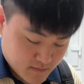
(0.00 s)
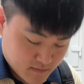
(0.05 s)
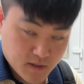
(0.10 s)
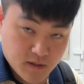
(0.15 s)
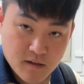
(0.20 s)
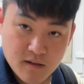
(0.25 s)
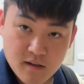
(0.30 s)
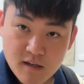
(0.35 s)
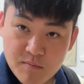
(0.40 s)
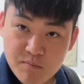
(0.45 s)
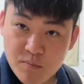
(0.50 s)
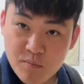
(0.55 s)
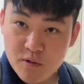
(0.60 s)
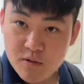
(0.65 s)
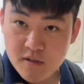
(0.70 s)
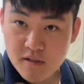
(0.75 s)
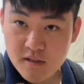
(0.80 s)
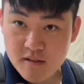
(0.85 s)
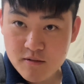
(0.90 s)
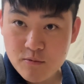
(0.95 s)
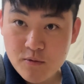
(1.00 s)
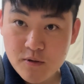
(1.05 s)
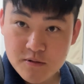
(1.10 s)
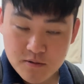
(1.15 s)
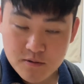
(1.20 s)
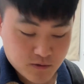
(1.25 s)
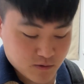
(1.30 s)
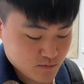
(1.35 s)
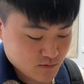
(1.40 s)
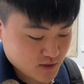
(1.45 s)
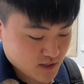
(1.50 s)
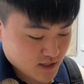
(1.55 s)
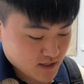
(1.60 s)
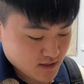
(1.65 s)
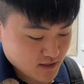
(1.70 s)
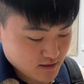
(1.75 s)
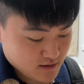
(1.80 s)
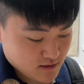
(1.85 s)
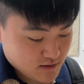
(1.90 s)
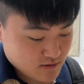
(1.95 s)
아, 한 번에 돼서 너무
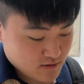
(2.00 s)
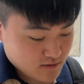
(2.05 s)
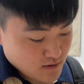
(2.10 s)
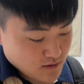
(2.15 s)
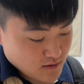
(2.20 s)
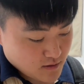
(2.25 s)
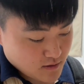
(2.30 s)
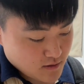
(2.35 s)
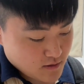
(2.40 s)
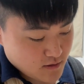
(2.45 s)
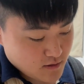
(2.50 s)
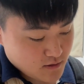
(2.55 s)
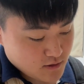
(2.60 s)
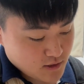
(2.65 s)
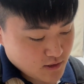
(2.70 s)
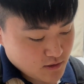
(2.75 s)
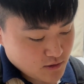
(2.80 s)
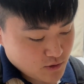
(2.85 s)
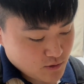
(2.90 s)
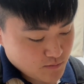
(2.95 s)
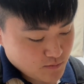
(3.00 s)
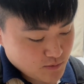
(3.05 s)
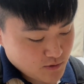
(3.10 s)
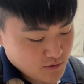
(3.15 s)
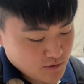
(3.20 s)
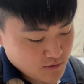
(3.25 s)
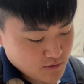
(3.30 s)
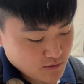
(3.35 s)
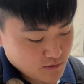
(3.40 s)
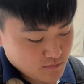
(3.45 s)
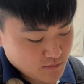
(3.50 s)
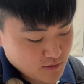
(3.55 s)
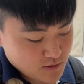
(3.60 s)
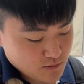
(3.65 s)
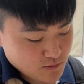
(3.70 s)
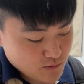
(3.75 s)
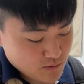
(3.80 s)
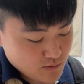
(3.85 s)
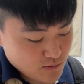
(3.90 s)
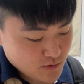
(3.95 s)
다행이네요 아, 챗 GPT 정말
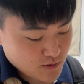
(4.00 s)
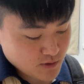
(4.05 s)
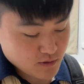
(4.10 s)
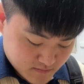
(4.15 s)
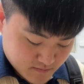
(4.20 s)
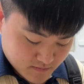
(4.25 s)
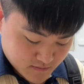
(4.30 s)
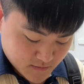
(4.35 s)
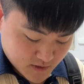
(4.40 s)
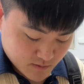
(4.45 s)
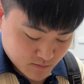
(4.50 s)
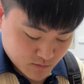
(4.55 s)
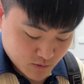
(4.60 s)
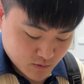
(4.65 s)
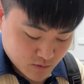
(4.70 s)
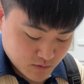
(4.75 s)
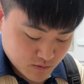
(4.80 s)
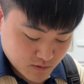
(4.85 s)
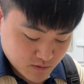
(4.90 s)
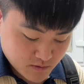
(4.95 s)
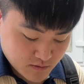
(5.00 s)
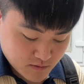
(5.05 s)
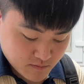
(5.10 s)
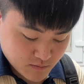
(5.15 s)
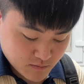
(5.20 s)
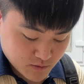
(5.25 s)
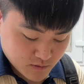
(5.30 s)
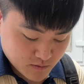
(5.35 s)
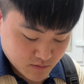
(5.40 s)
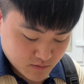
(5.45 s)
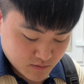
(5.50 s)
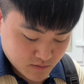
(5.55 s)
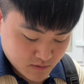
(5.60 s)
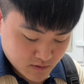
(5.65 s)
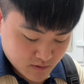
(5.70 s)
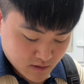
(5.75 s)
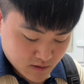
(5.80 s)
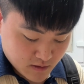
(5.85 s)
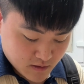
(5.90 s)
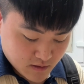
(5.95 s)
좋은 것 같아요 참고로 저는 뭐
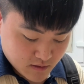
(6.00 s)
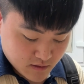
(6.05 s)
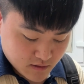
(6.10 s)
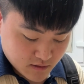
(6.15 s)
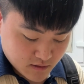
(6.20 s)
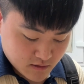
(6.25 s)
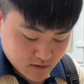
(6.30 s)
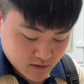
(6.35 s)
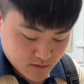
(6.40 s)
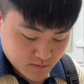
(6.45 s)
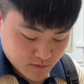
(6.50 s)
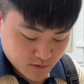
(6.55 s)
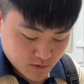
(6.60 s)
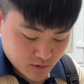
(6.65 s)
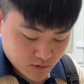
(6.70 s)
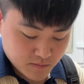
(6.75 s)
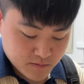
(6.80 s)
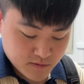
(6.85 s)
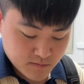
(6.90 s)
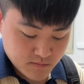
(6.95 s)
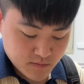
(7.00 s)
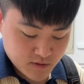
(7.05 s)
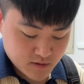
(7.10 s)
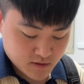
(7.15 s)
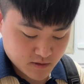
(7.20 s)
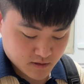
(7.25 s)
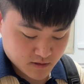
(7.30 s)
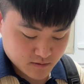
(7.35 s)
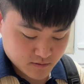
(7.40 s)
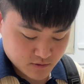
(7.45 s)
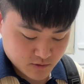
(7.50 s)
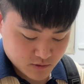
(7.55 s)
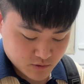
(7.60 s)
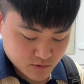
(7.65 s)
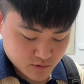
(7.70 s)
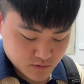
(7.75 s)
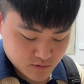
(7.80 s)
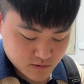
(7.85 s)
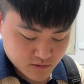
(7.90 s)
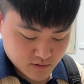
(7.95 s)
지식이 별로 없습니다.
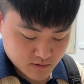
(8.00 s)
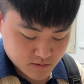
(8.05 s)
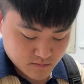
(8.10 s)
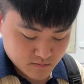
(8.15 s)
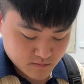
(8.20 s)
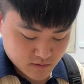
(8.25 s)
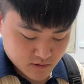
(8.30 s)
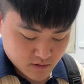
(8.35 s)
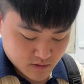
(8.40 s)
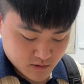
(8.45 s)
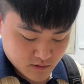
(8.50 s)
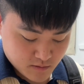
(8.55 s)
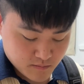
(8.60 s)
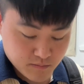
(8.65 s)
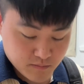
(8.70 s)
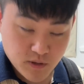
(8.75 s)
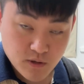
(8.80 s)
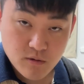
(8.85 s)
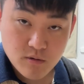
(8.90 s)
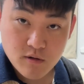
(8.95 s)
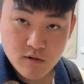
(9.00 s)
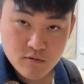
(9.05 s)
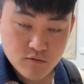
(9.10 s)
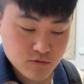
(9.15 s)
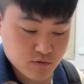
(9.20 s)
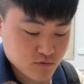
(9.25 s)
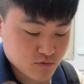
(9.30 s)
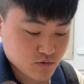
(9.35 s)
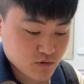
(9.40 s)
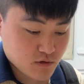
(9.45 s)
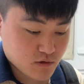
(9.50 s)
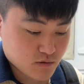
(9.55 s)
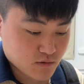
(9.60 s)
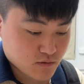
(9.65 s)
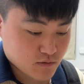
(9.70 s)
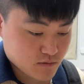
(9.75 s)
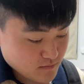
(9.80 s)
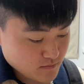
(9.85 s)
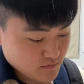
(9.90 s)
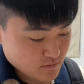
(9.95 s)
저도 지금 배워가고
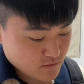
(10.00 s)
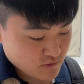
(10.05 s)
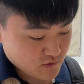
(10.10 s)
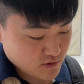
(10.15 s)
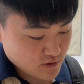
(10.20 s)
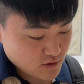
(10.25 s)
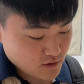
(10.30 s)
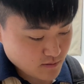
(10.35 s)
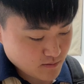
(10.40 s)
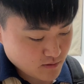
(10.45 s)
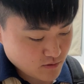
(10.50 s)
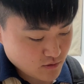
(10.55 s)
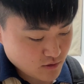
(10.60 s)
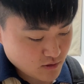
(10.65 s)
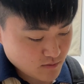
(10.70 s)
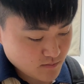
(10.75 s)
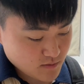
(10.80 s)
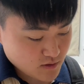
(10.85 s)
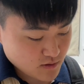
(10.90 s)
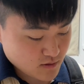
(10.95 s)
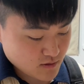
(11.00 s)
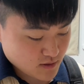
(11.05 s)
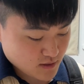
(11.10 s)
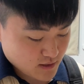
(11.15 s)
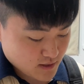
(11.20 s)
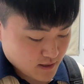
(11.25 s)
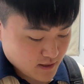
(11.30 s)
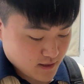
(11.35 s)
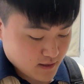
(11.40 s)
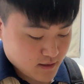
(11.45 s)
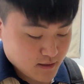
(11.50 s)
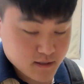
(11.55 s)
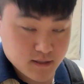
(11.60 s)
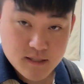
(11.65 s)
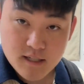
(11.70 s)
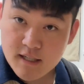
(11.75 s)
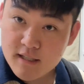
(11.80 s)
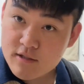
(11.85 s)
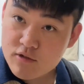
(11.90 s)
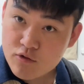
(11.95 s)
있고요. 누구한테 배우냐면
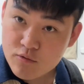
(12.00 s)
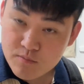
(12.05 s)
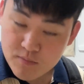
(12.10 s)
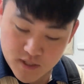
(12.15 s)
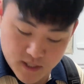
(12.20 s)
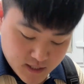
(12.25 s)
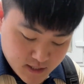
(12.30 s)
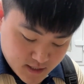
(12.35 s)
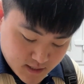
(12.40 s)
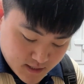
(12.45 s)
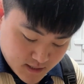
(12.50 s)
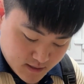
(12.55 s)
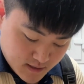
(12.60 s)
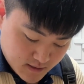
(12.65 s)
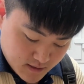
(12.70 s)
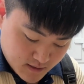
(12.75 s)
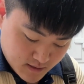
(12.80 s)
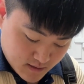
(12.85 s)
챗 GPT